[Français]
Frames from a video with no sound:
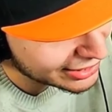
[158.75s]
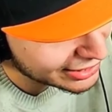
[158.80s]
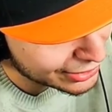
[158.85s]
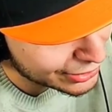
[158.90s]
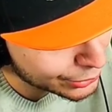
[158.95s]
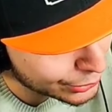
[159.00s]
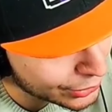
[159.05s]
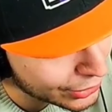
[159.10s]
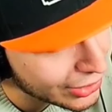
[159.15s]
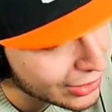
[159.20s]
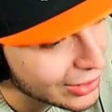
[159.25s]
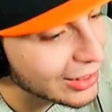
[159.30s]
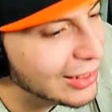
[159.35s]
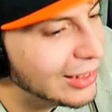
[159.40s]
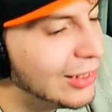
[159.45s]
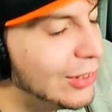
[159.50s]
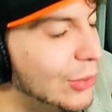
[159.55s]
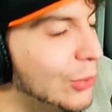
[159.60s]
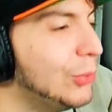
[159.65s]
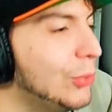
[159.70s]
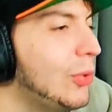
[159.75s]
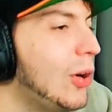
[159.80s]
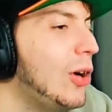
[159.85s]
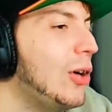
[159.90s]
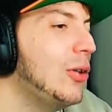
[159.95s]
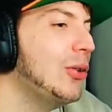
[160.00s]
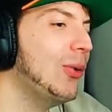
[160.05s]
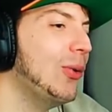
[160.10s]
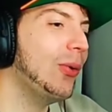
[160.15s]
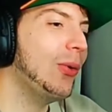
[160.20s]
des choses.
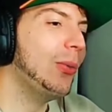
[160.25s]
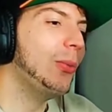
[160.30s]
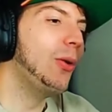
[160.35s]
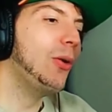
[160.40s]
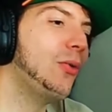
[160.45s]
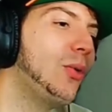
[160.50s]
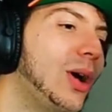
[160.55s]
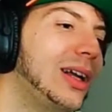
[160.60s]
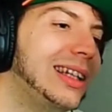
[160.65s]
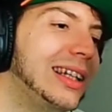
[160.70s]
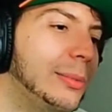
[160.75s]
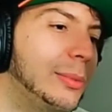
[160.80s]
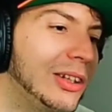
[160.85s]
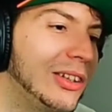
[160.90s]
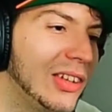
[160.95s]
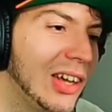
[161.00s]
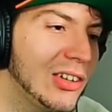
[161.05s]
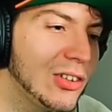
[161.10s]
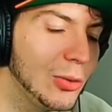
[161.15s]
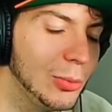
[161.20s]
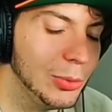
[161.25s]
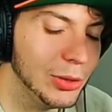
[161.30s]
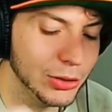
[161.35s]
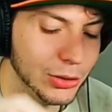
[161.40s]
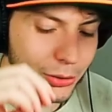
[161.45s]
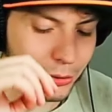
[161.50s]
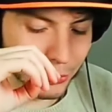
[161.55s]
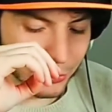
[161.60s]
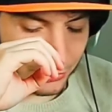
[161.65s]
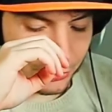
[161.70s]
Souvent, on m'envoie des messages en
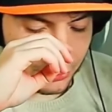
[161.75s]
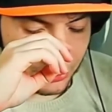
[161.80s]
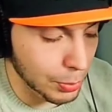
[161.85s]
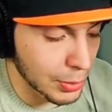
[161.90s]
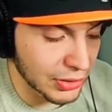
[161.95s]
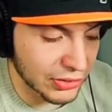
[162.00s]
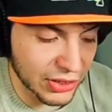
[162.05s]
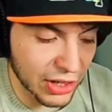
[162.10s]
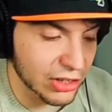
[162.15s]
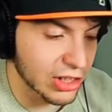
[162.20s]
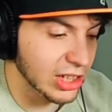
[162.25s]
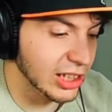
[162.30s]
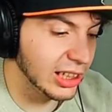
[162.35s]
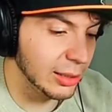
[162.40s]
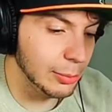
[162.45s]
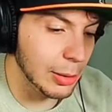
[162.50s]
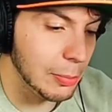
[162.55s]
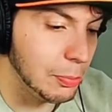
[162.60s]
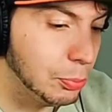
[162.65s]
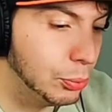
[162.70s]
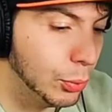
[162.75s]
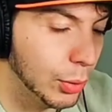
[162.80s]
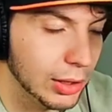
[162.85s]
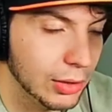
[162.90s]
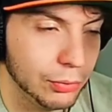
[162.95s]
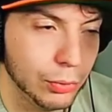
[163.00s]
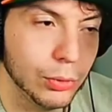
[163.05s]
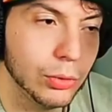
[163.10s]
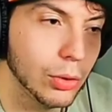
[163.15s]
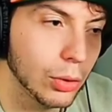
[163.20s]
mode euh, message écrit mais bourré de fautes